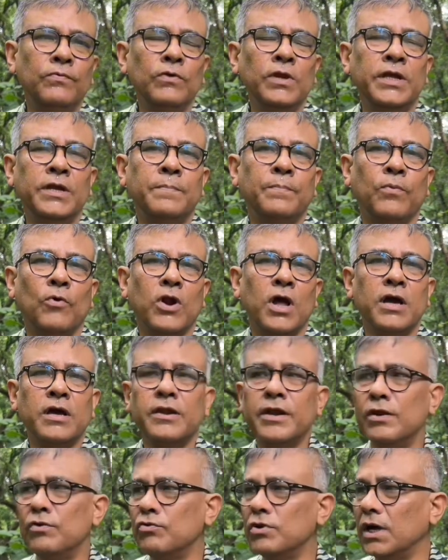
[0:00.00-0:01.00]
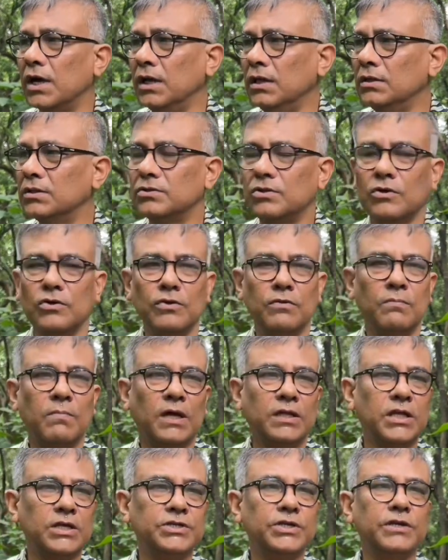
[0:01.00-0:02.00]
ফুলের পরাগ্রেণুটা তখন
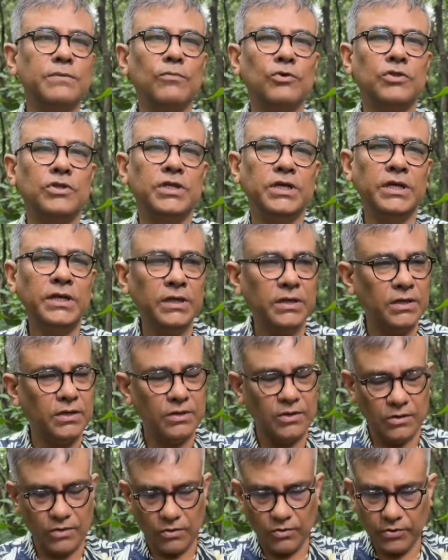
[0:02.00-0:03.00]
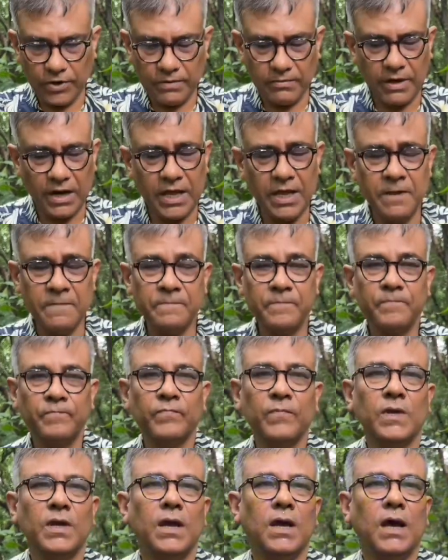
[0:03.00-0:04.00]
বাতাসের মধ্যে ঘুরে বেড়ায়
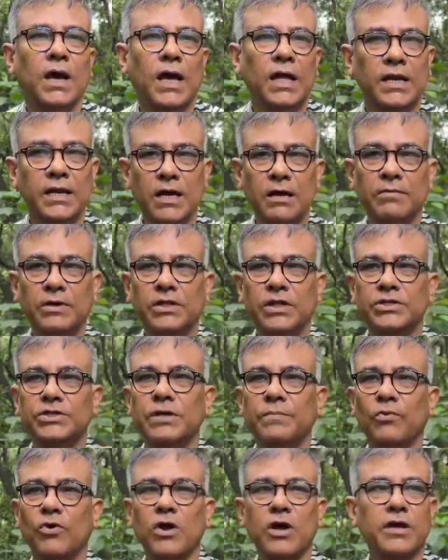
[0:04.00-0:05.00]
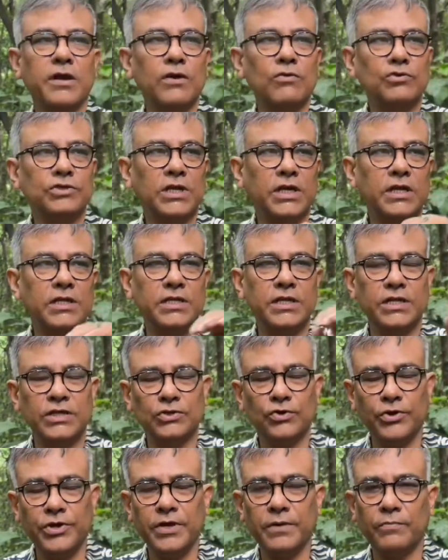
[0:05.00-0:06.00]
হালকা বাতাসে পরাগ্রেণু চারিদিকে
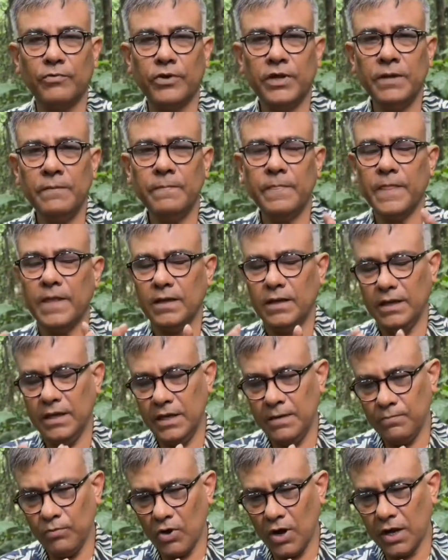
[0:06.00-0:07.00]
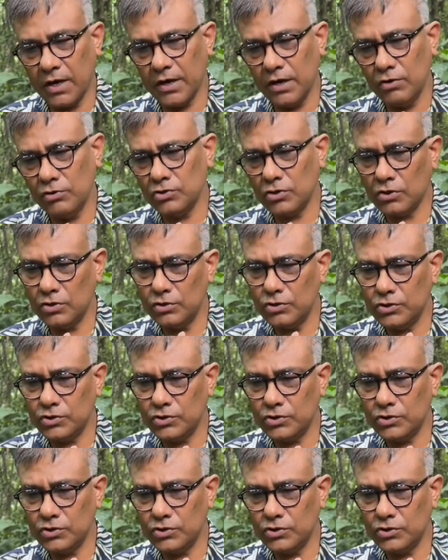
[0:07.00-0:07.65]
ছড়িয়ে পড়ে এই পরাগ্রেণু যখন